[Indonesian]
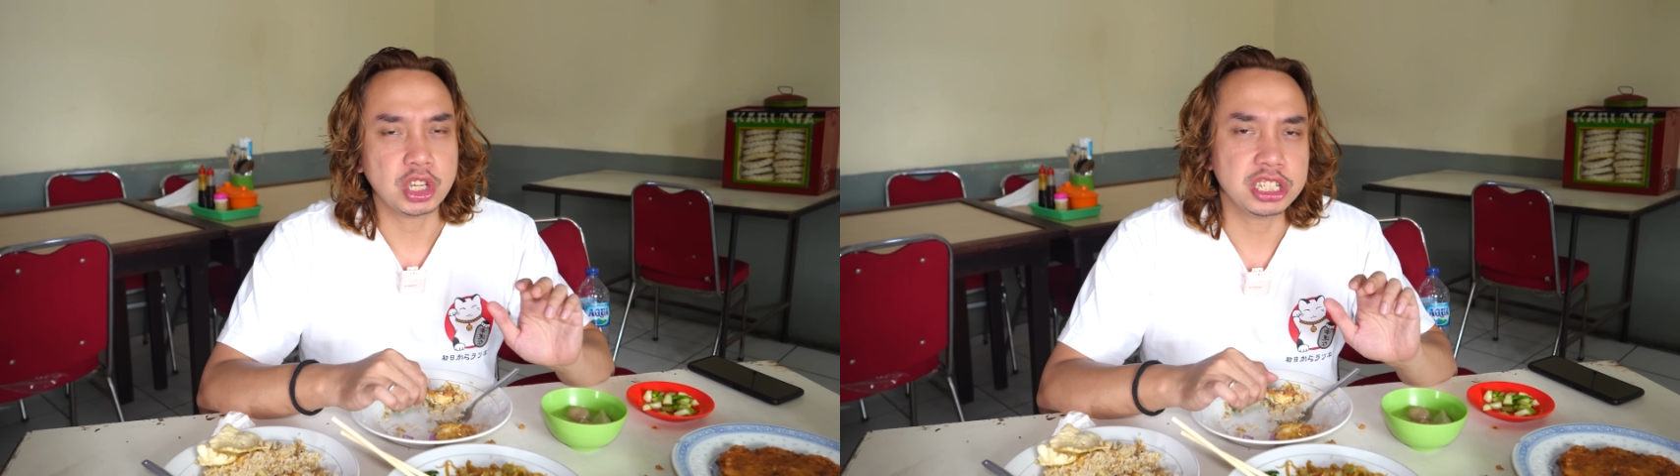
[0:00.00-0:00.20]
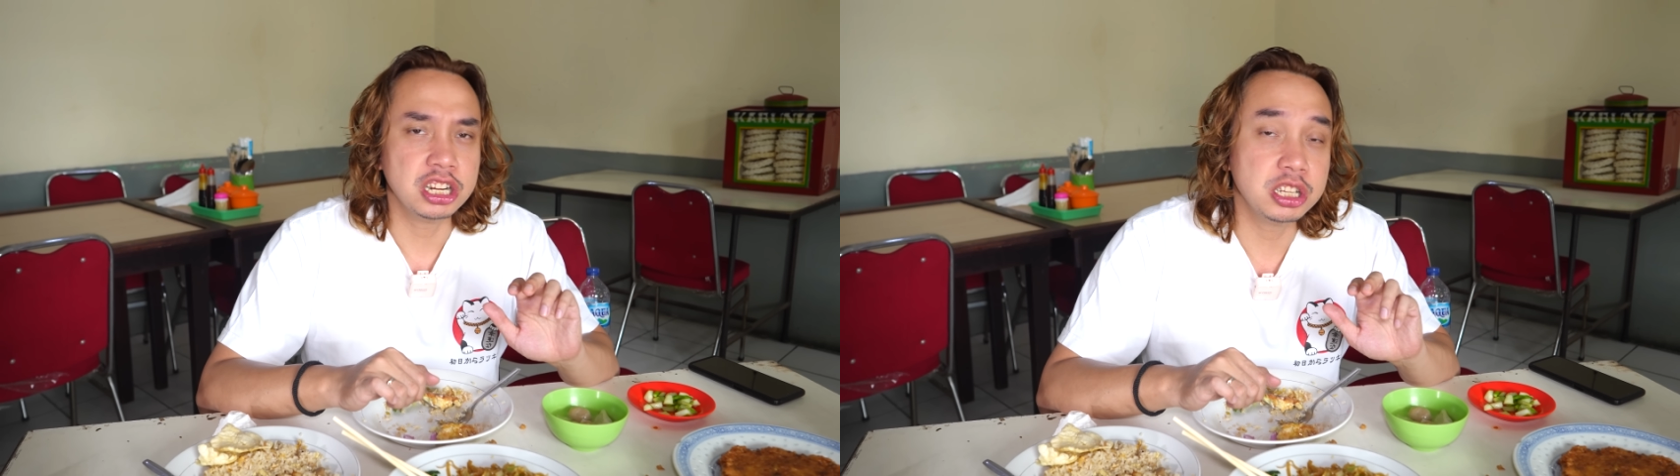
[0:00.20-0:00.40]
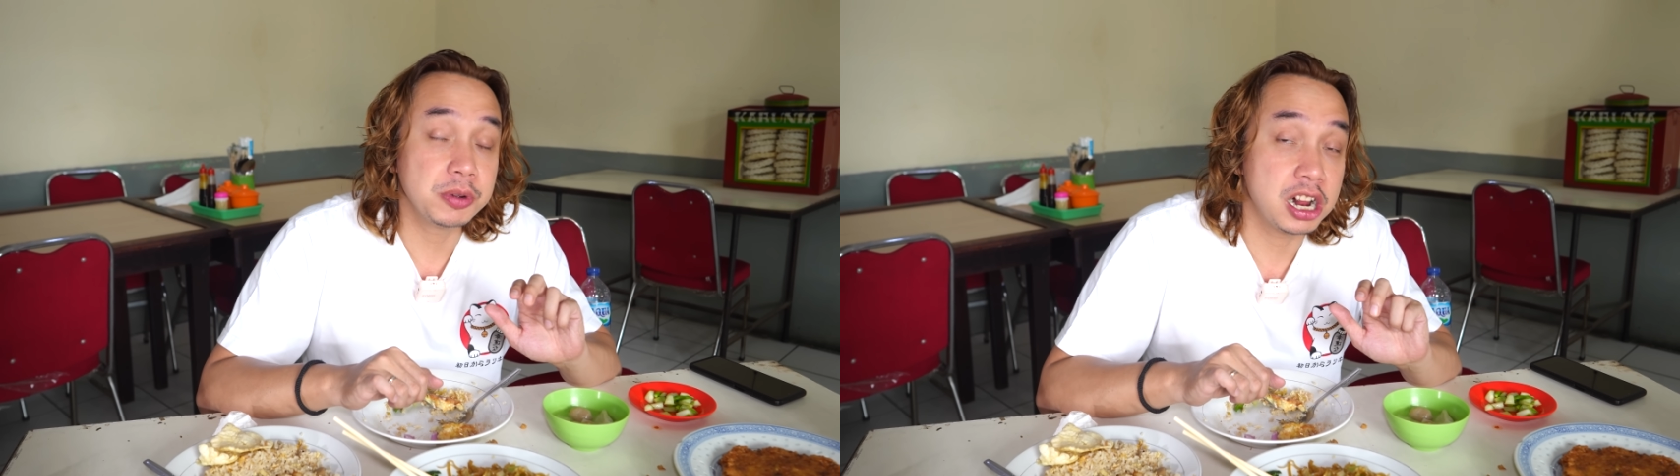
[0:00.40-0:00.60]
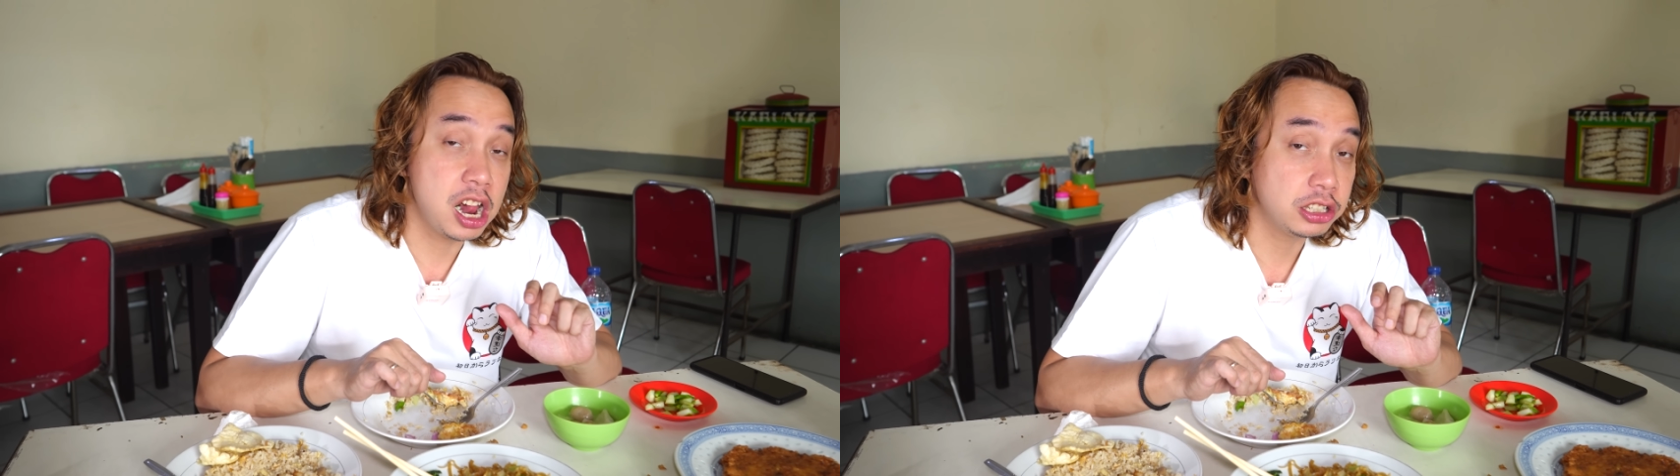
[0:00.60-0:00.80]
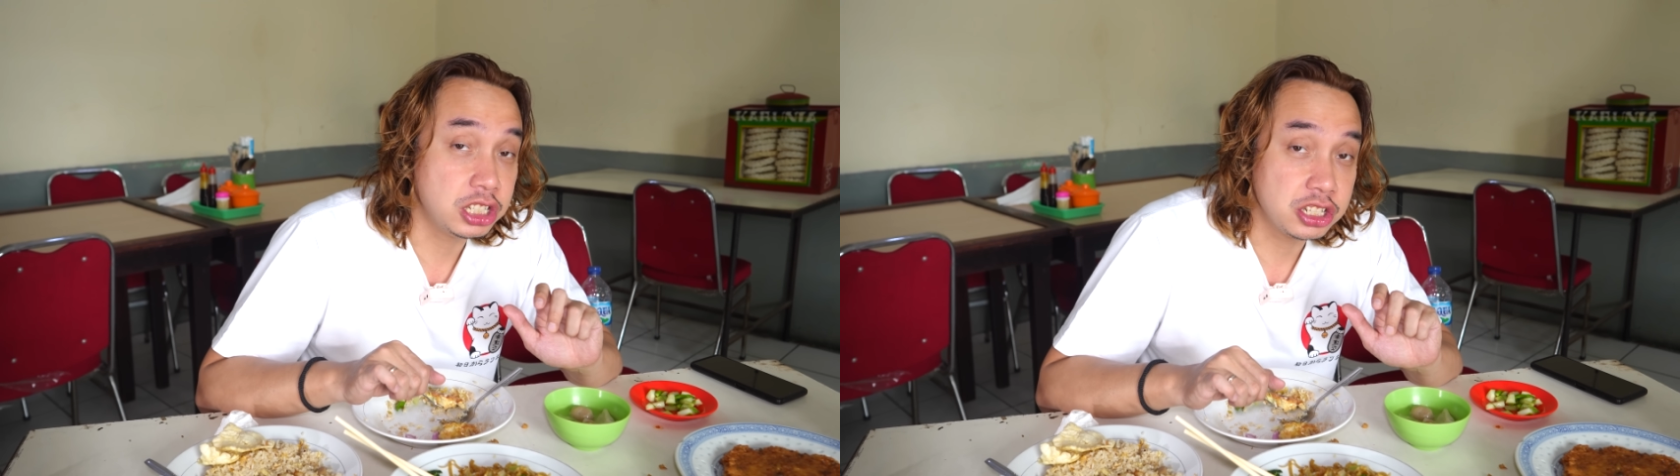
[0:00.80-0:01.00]
Acarnya
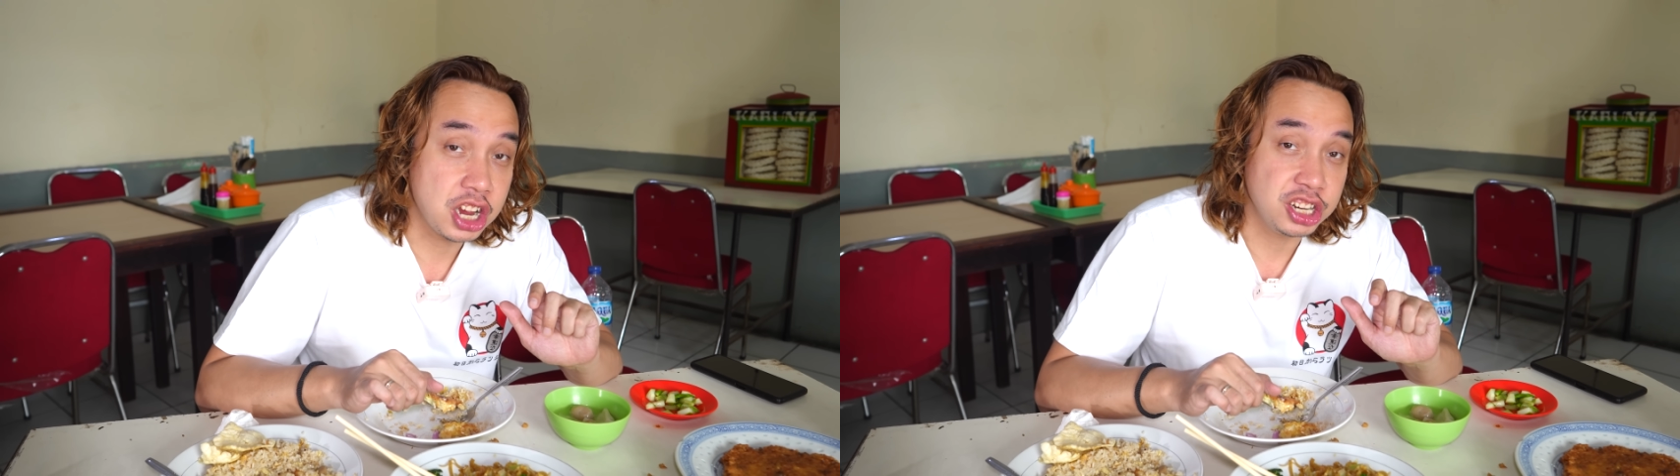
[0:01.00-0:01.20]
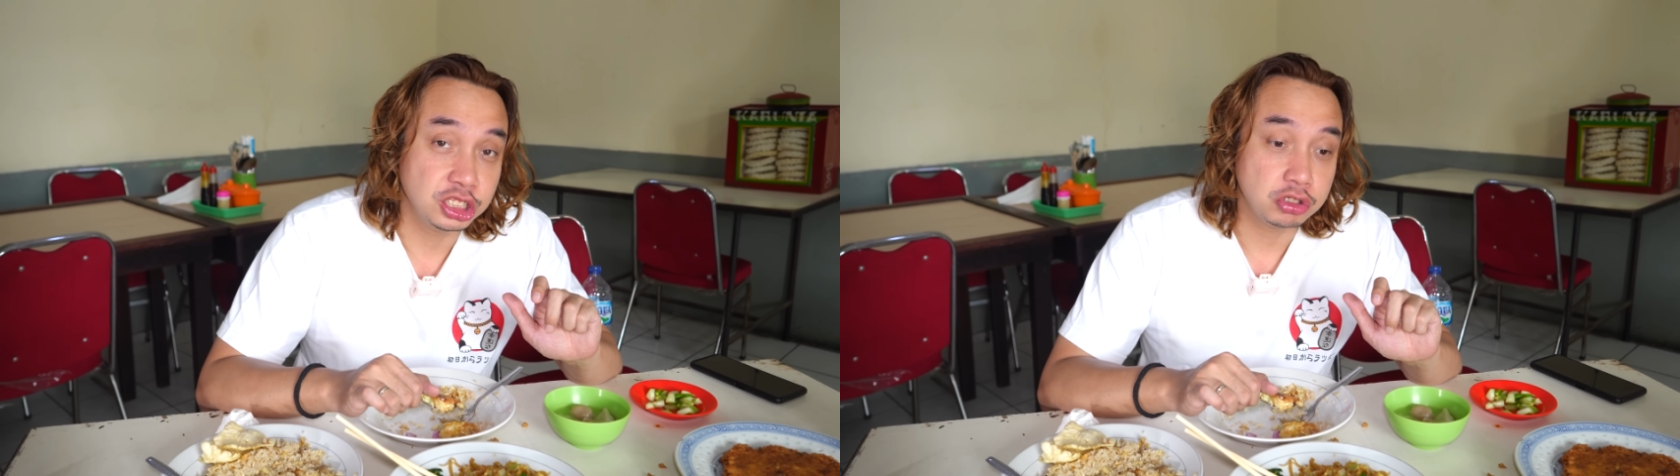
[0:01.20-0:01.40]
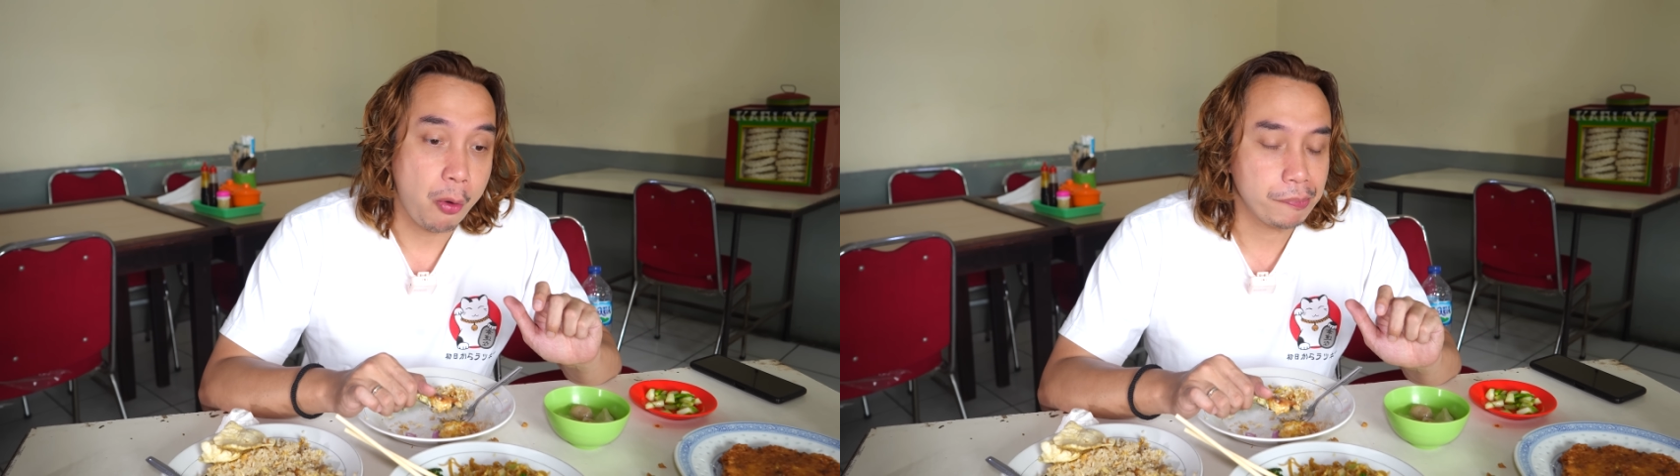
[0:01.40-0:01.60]
tipikal acar Chinese.